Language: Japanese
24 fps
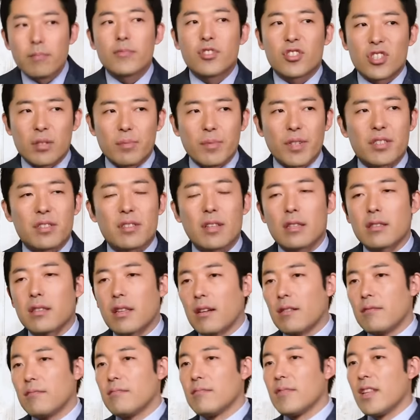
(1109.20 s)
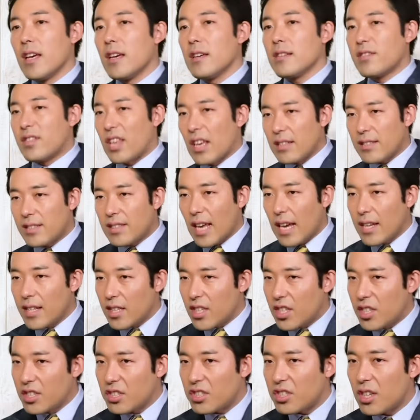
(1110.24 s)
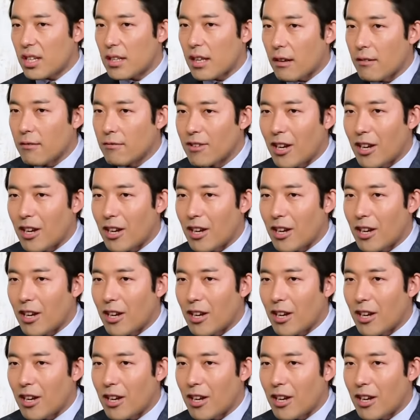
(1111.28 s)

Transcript: 緻密だった、ね、繊細に気にしてた